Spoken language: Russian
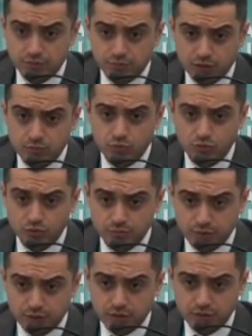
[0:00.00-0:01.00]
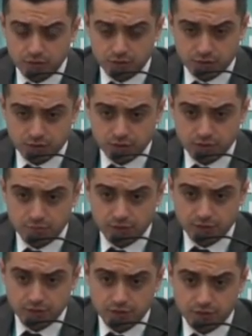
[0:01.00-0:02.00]
подбор
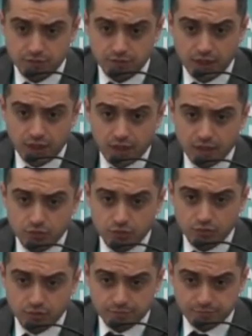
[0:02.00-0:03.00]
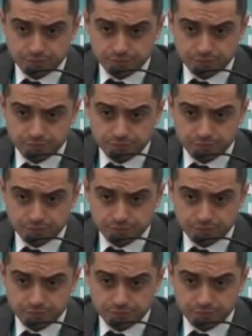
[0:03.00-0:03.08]
респондентов, которые